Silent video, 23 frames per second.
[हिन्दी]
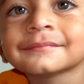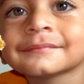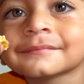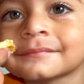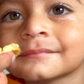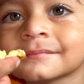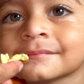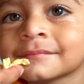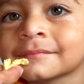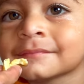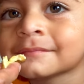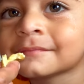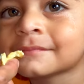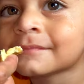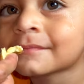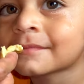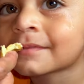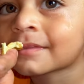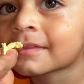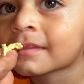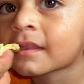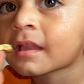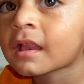अब खाएगा अब
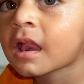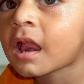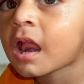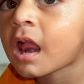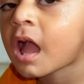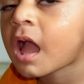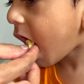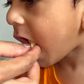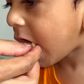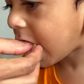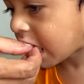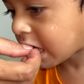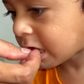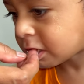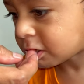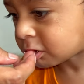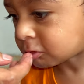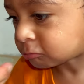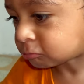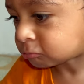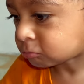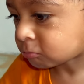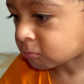खाएगा बिस्मिल्लाह
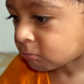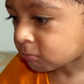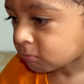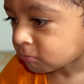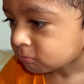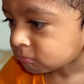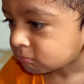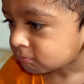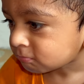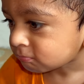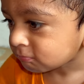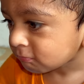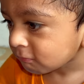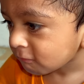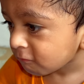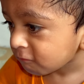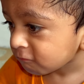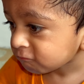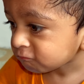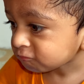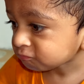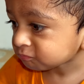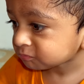
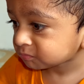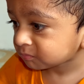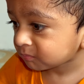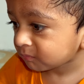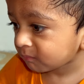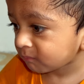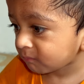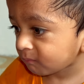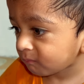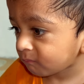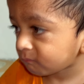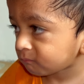मज़ेदार